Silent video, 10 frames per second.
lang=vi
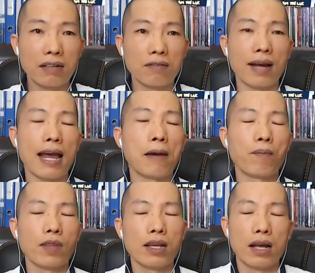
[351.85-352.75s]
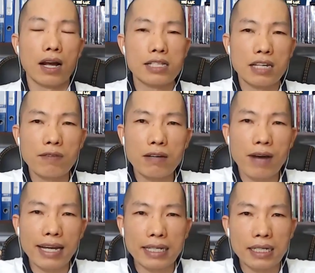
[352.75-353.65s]
và à, chính vì
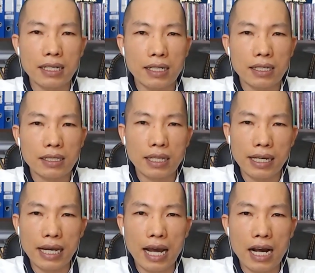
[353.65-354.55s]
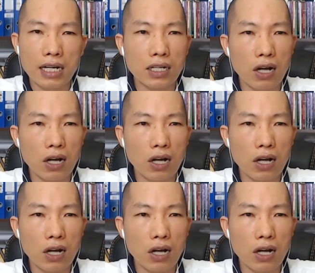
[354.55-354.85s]
vậy thì à,